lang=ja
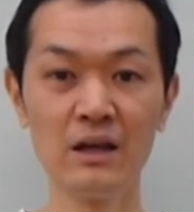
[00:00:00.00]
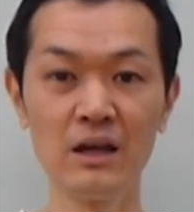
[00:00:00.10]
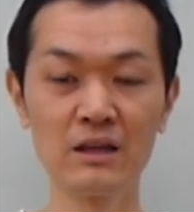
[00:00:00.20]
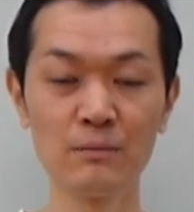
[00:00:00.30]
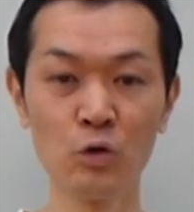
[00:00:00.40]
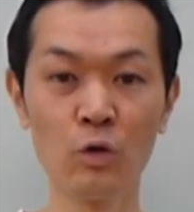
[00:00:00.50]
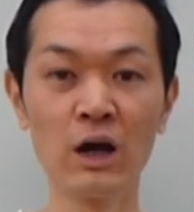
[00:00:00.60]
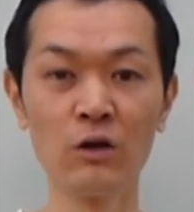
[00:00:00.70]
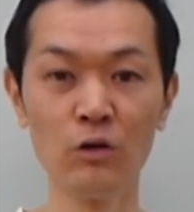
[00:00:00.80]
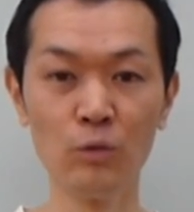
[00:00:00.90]
え多分
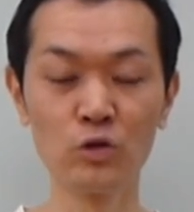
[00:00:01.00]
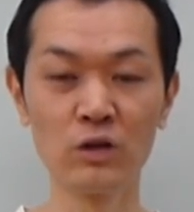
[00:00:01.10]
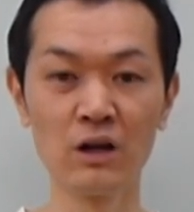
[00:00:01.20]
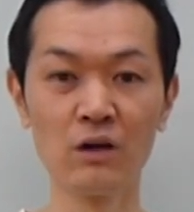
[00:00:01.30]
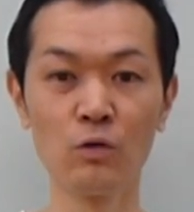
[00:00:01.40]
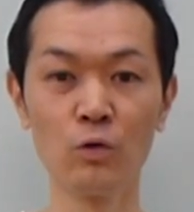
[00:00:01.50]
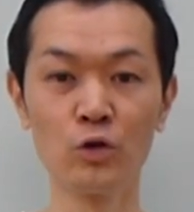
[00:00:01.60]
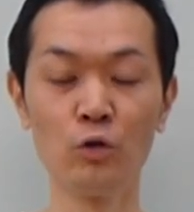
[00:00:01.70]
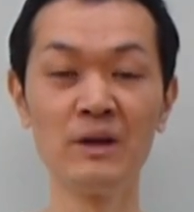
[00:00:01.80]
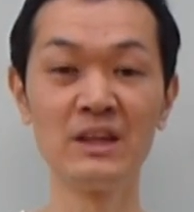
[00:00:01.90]
他のもっとなんかこ
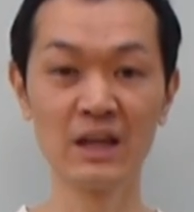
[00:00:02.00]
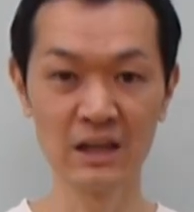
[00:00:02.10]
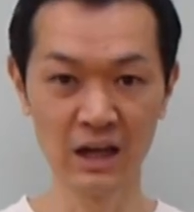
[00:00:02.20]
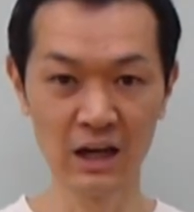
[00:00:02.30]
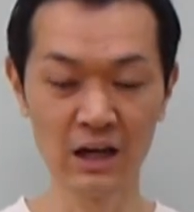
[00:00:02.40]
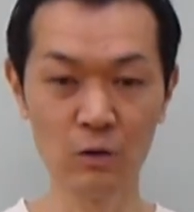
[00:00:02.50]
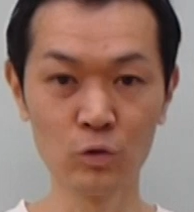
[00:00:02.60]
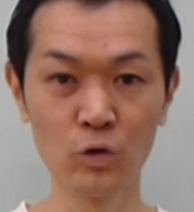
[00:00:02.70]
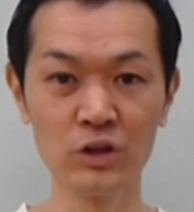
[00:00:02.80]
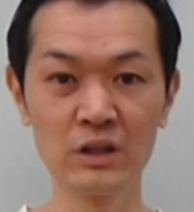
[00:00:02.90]
う表面的なこ
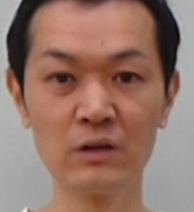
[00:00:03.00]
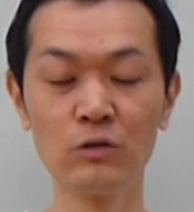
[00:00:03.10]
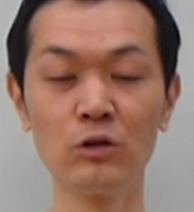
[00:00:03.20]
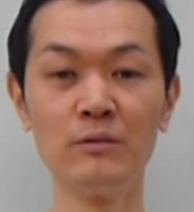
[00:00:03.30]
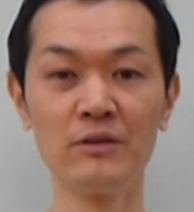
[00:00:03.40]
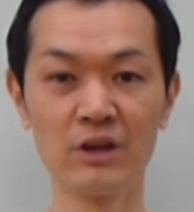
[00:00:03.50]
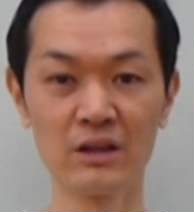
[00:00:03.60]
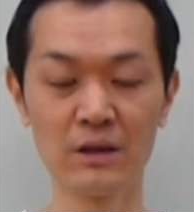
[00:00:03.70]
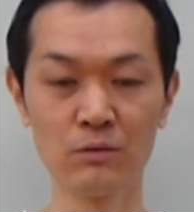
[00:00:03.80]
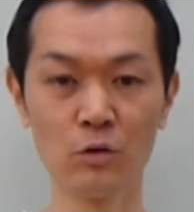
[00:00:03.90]
とを言ってくると思いますが
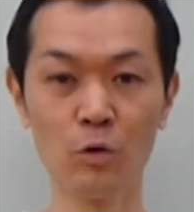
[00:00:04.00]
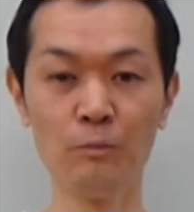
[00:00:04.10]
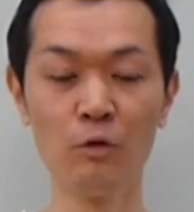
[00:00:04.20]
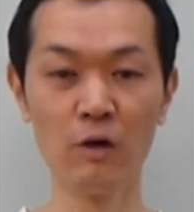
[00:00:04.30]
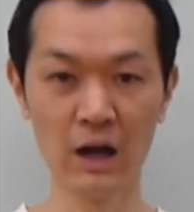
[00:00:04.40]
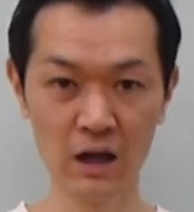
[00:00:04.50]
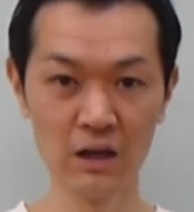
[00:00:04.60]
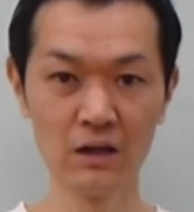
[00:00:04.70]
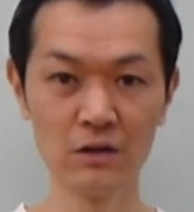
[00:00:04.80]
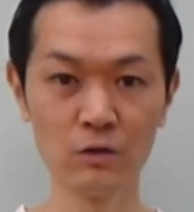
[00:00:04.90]
多分根本は
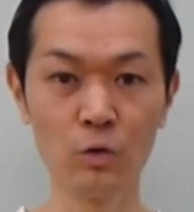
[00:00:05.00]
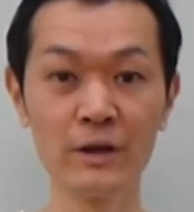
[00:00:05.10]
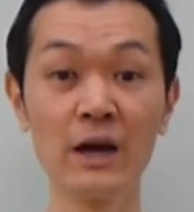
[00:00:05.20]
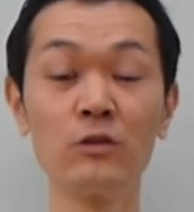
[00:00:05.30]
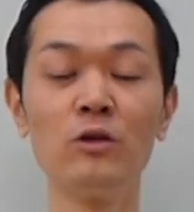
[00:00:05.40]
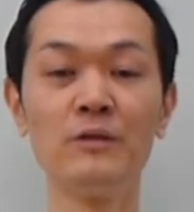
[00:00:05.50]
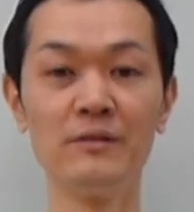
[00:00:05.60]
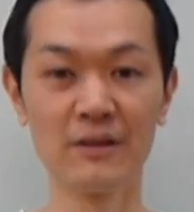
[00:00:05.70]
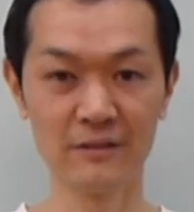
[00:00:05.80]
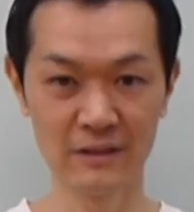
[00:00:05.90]
そこにあると思い
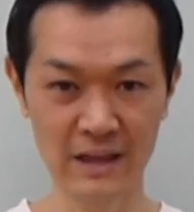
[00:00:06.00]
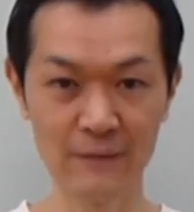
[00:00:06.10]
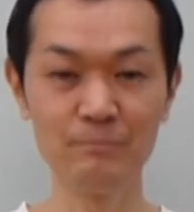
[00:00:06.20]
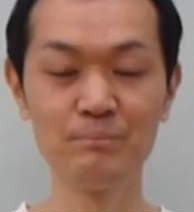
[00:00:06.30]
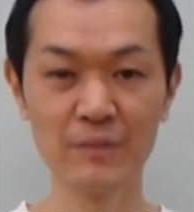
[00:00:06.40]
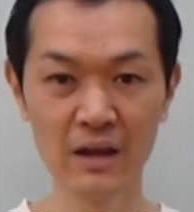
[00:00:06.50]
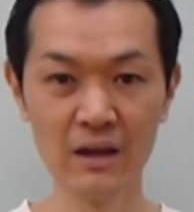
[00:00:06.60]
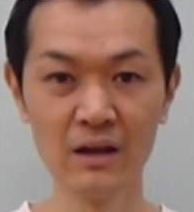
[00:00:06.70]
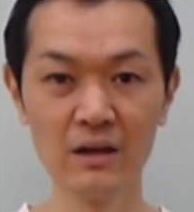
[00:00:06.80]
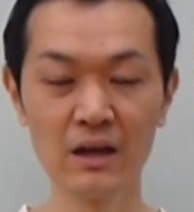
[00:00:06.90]
ますんで、
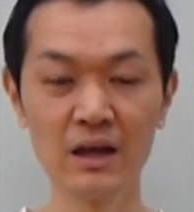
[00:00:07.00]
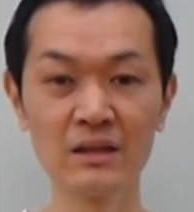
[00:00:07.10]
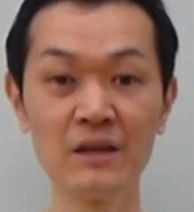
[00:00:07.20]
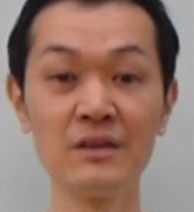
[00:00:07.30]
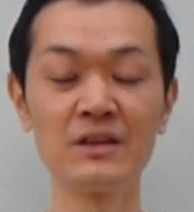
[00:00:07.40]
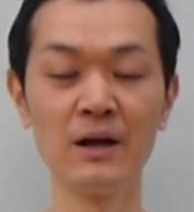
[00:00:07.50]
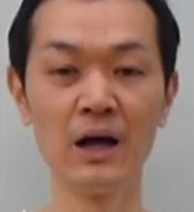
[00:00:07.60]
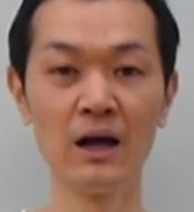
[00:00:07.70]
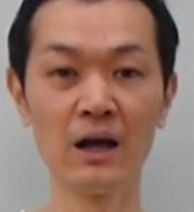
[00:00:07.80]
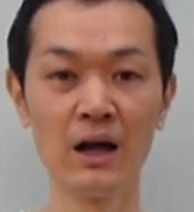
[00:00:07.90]
え大切
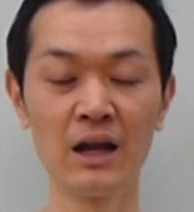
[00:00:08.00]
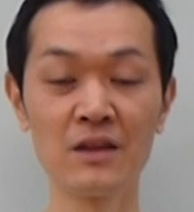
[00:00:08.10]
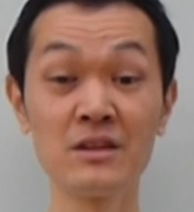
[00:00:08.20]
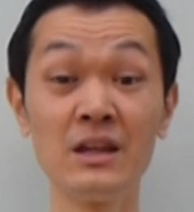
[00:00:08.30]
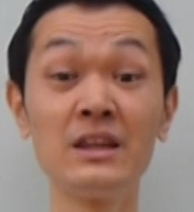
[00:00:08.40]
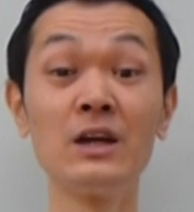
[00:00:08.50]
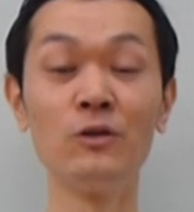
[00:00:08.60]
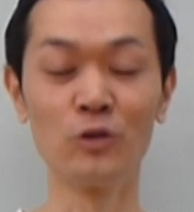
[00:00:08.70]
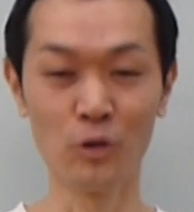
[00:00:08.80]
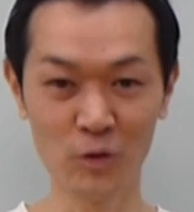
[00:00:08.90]
な話になって
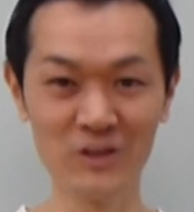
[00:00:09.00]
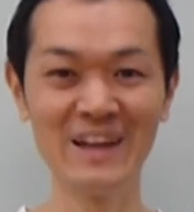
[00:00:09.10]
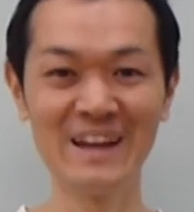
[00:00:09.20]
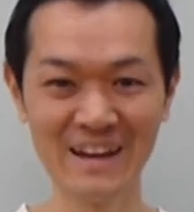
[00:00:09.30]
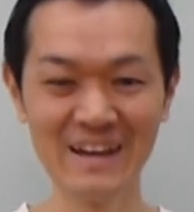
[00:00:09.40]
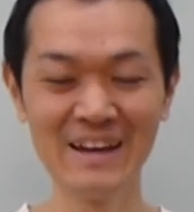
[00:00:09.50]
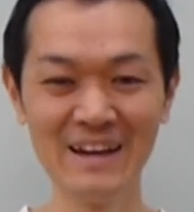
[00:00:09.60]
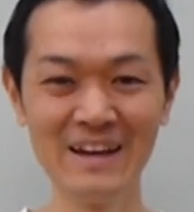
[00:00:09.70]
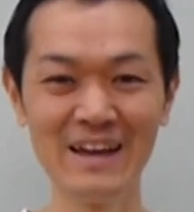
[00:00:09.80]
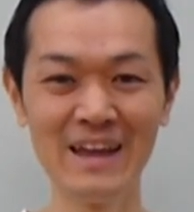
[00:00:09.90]
くると思うんでね
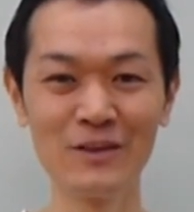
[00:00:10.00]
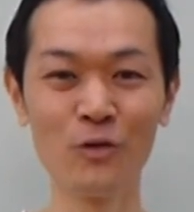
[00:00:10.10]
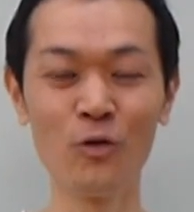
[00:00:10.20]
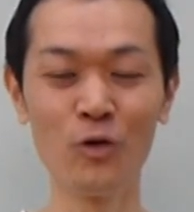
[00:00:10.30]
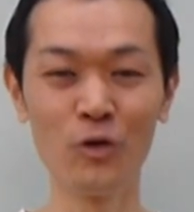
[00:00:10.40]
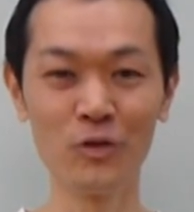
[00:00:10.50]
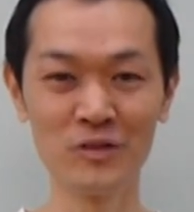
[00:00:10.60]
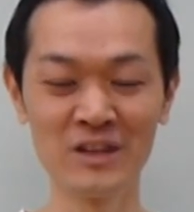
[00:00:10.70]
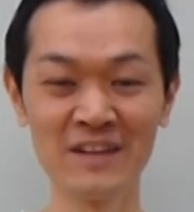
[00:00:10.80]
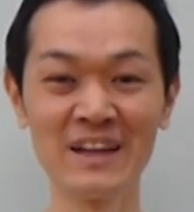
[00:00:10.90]
えそこ
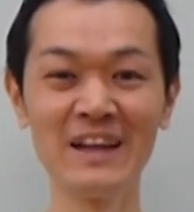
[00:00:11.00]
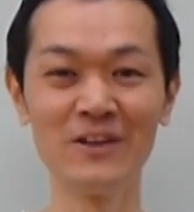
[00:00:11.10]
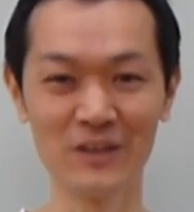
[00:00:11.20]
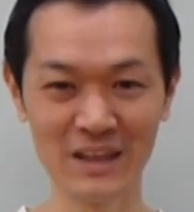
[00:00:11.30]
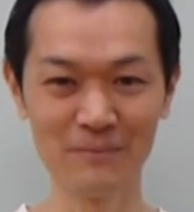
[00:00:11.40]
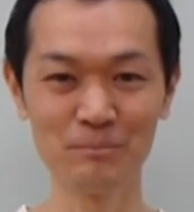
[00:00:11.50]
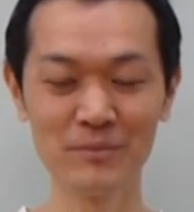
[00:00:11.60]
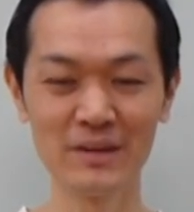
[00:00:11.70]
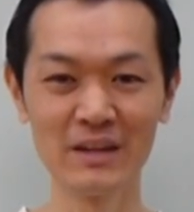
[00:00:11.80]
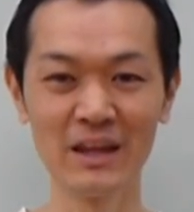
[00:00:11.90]
をずらさないよう
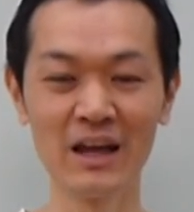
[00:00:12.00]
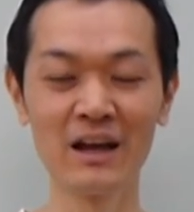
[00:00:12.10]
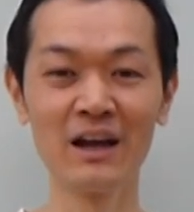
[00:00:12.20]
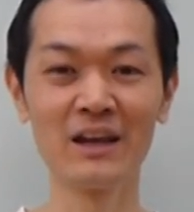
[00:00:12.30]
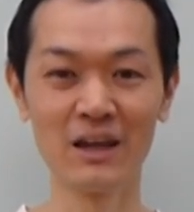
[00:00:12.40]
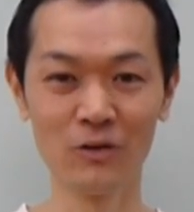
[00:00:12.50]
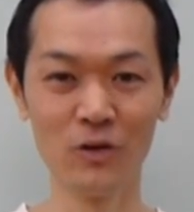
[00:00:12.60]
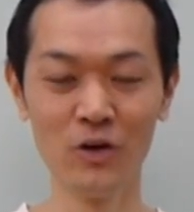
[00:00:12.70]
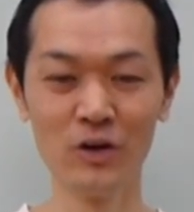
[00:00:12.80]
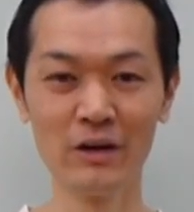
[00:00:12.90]
に人間関係の、
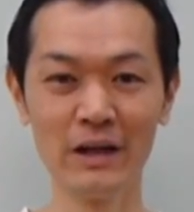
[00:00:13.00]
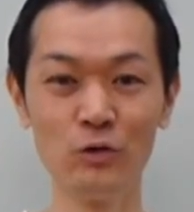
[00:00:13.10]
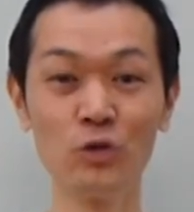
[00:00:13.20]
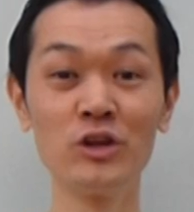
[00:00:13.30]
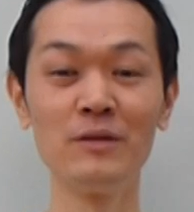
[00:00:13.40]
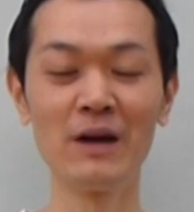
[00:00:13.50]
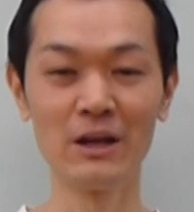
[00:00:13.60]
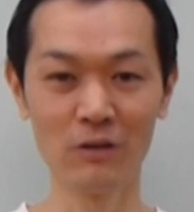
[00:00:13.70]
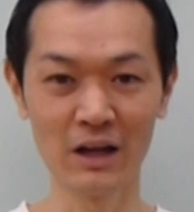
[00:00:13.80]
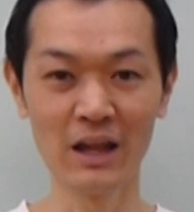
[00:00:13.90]
えどうすれば
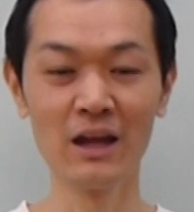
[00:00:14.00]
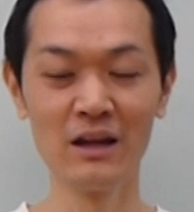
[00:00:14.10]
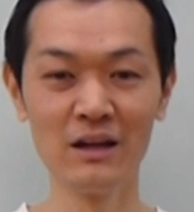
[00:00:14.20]
いいのかね、